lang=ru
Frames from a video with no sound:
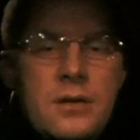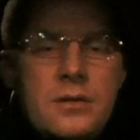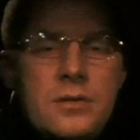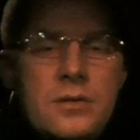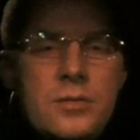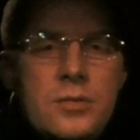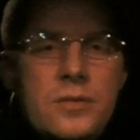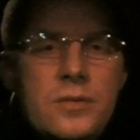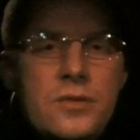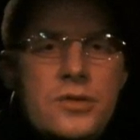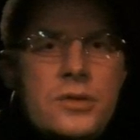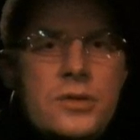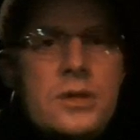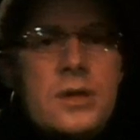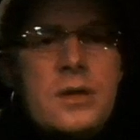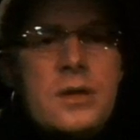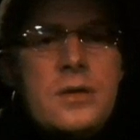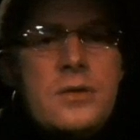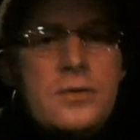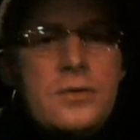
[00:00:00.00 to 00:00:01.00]
Добрый вечер,
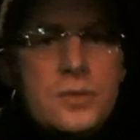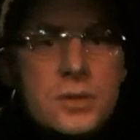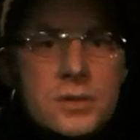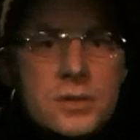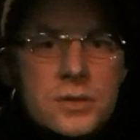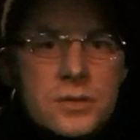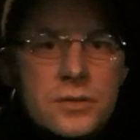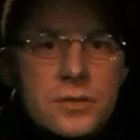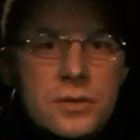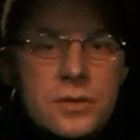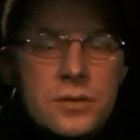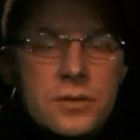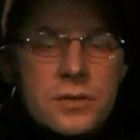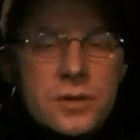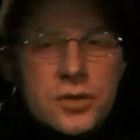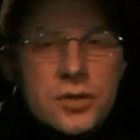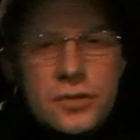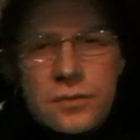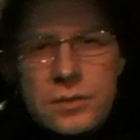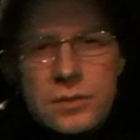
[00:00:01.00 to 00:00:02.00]
дорогие друзья. Сегодня
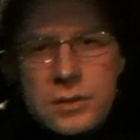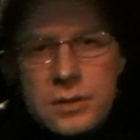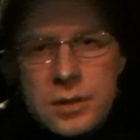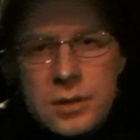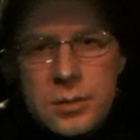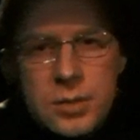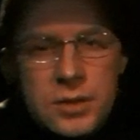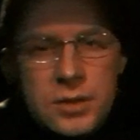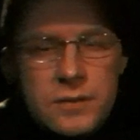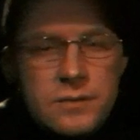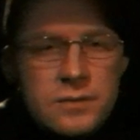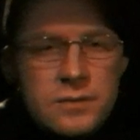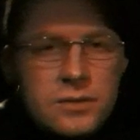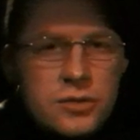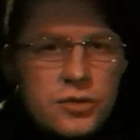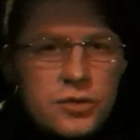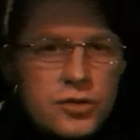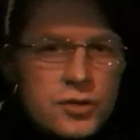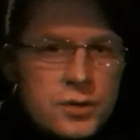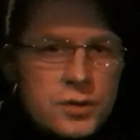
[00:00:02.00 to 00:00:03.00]
24 ноября
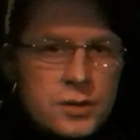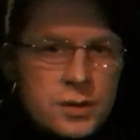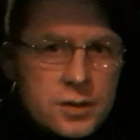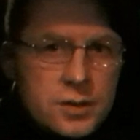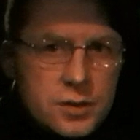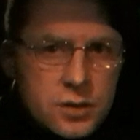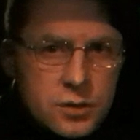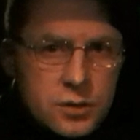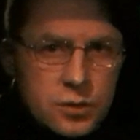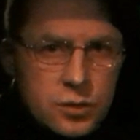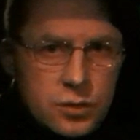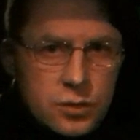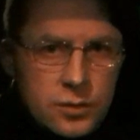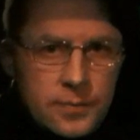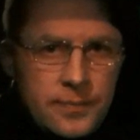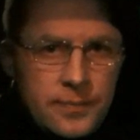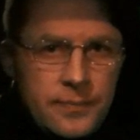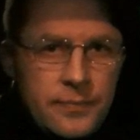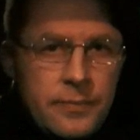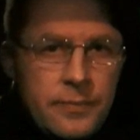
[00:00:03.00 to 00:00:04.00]
2016
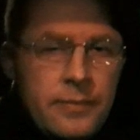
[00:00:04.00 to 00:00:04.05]
год.